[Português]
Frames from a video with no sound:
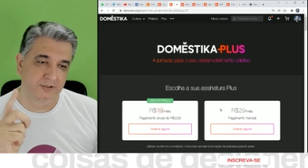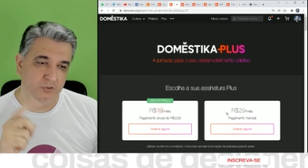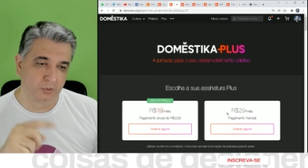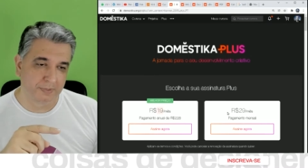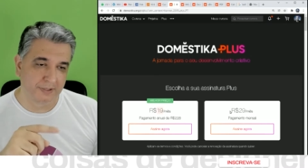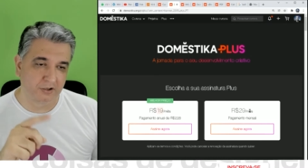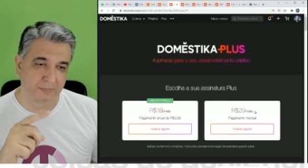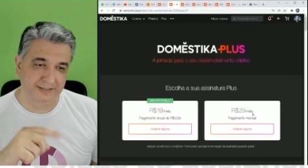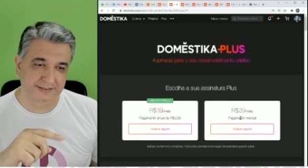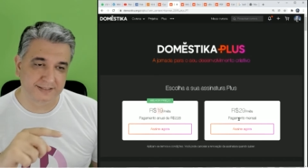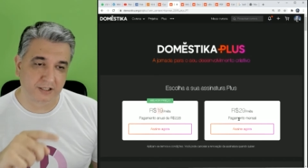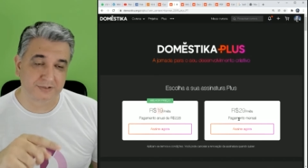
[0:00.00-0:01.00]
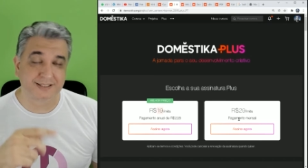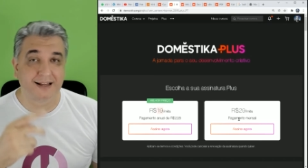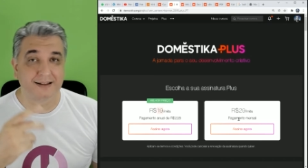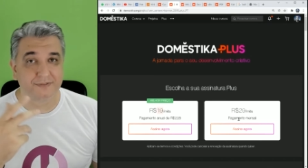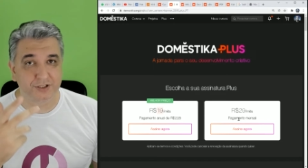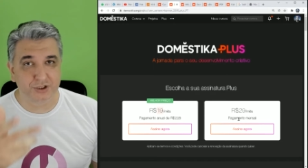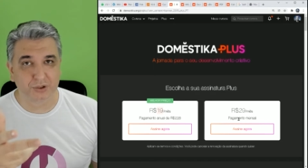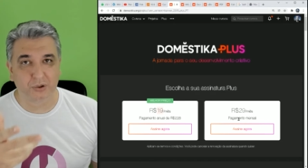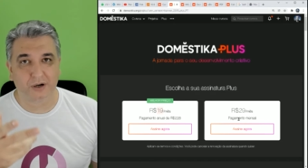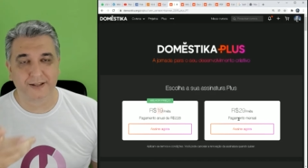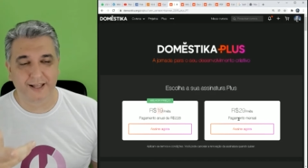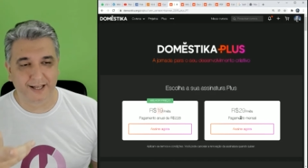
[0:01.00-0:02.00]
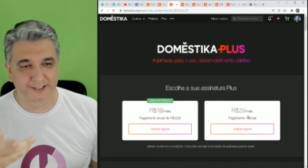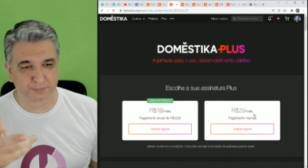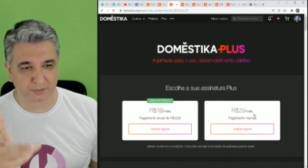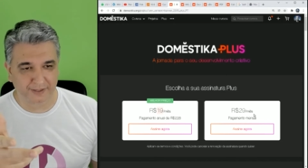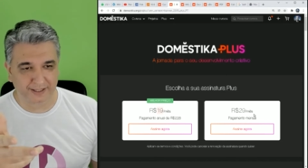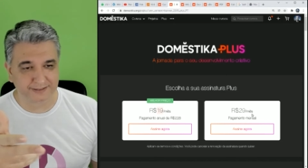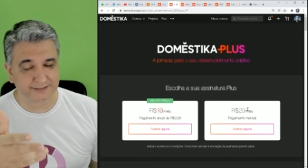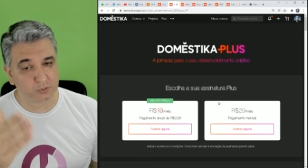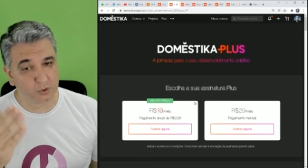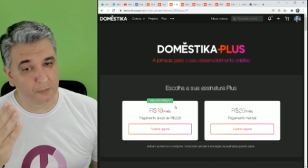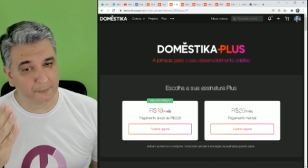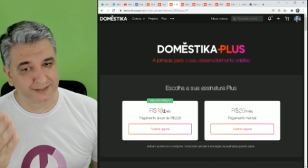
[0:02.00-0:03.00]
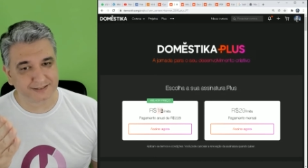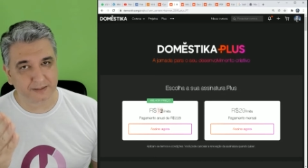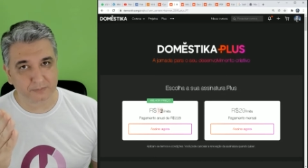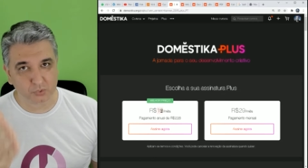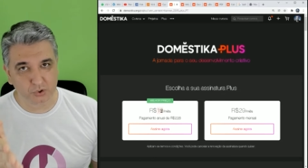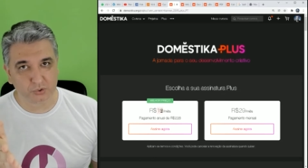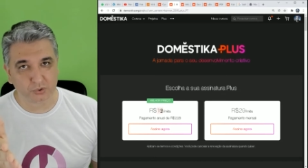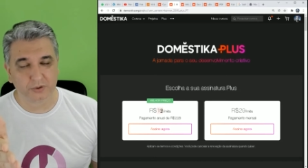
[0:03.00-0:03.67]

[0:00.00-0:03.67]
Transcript: no plano mensal sai R$29,00 por mês. Então, compensa muito